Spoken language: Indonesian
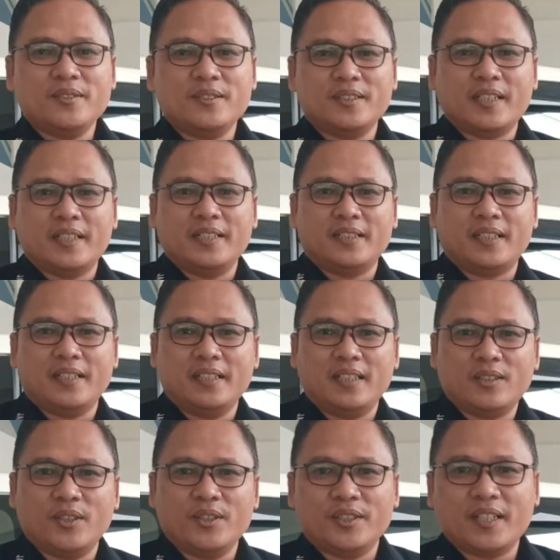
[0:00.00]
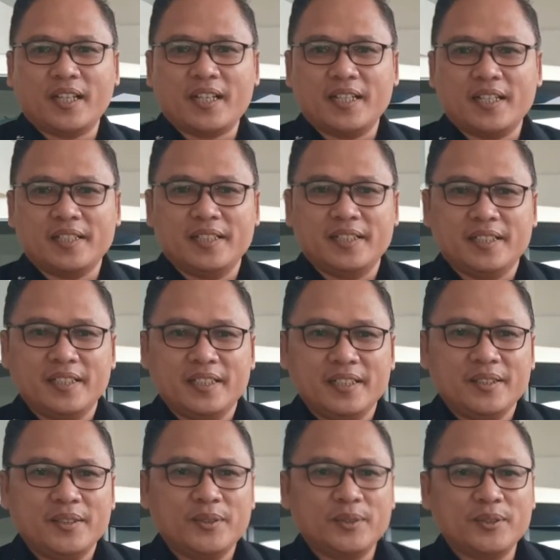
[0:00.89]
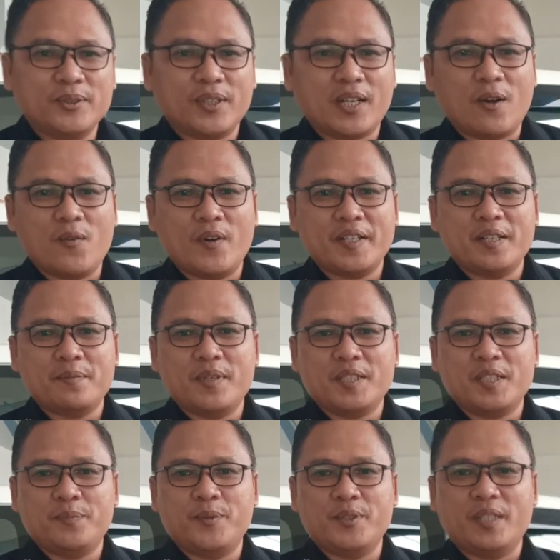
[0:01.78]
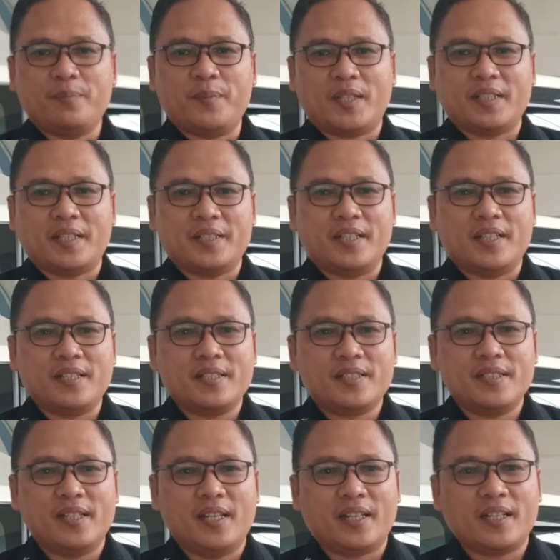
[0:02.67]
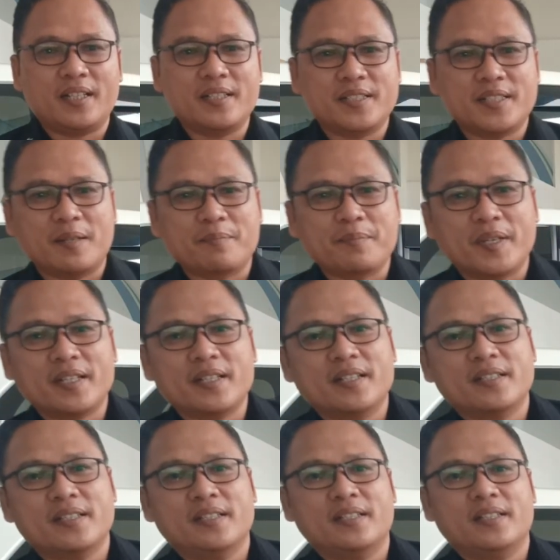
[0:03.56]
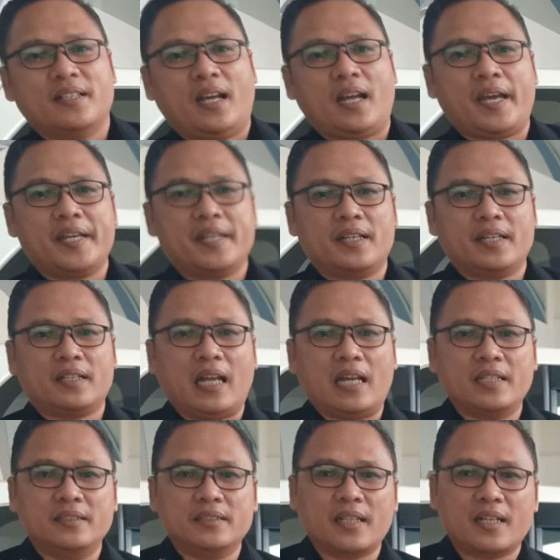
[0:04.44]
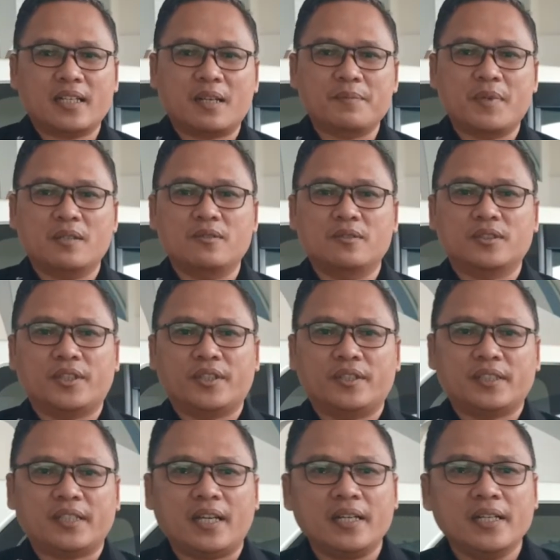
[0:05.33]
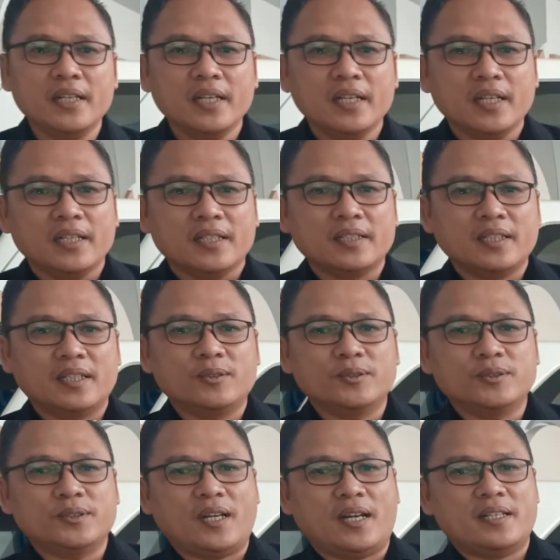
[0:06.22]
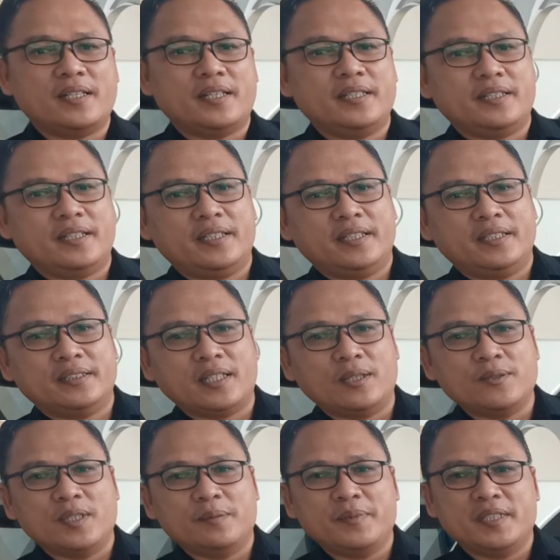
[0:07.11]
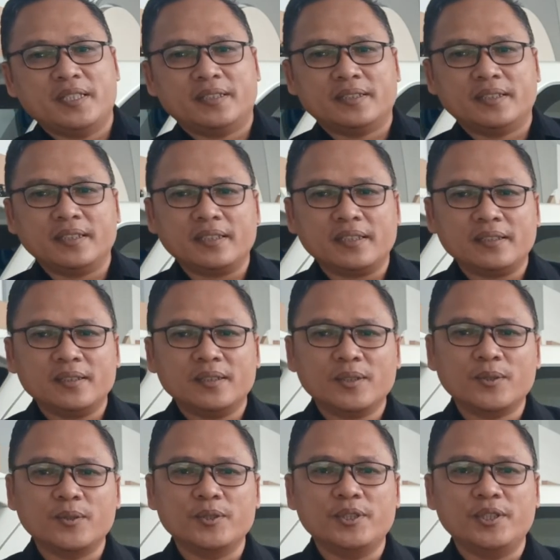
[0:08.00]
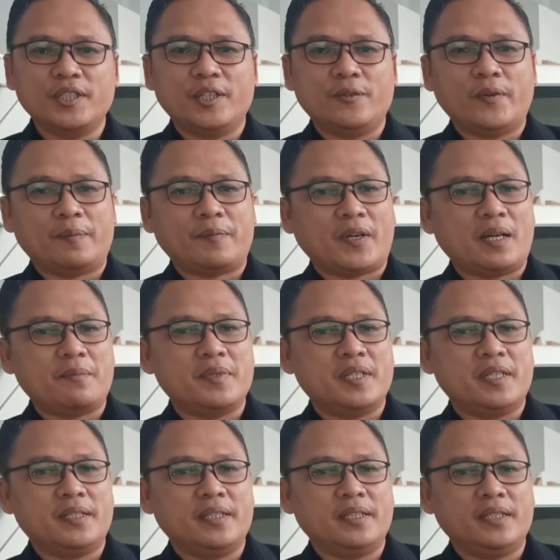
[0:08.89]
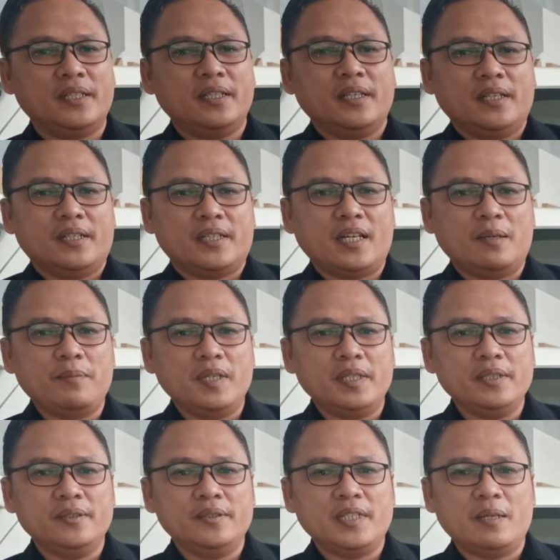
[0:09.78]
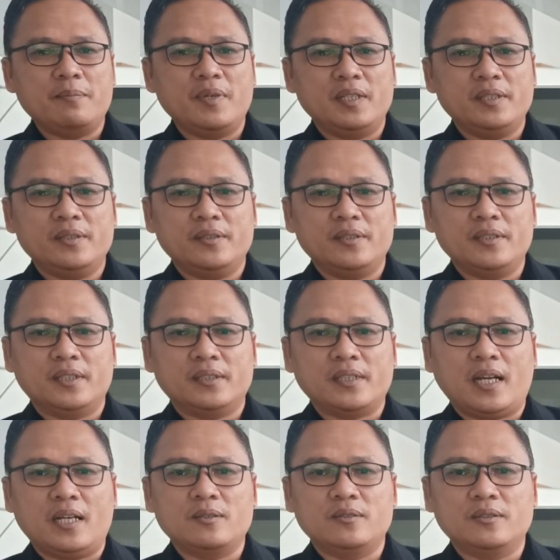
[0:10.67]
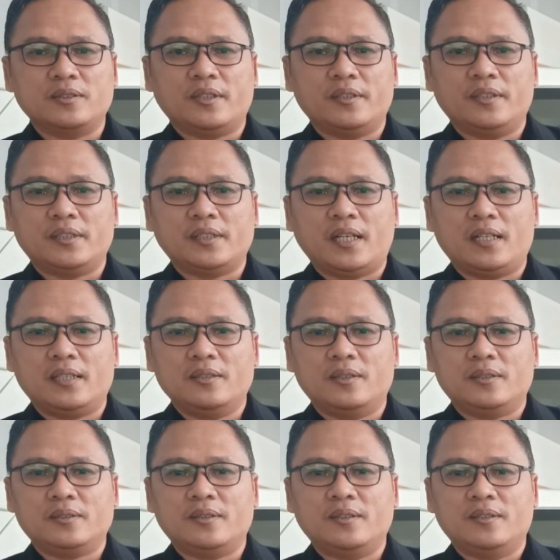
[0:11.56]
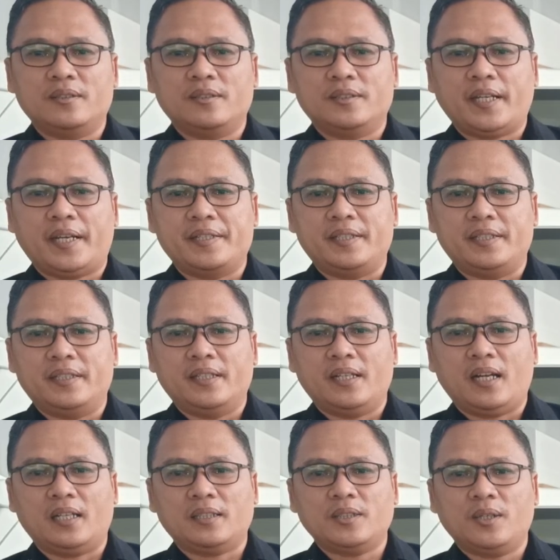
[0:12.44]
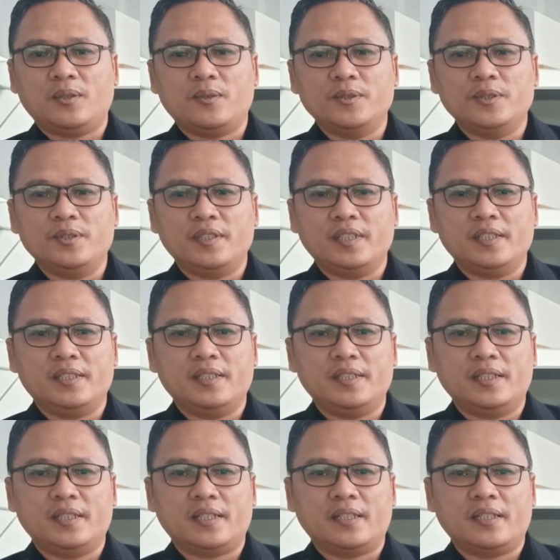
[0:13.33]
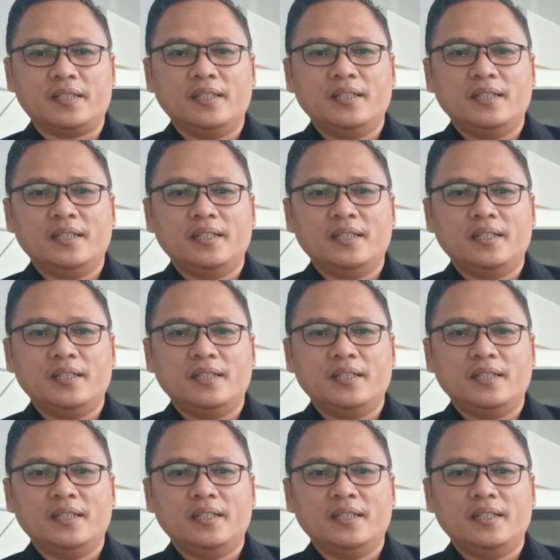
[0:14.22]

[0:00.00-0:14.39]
untuk tanya-tanya Toyota kali ini. Untuk kawan yang masih punya pertanyaan, silahkan disampaikan di highlight Instagram Agung Toyota. Dan untuk Anda yang ingin tahu lebih detail, kunjungi web kami di www.agungtoyota.co.id atau kunjungi dealer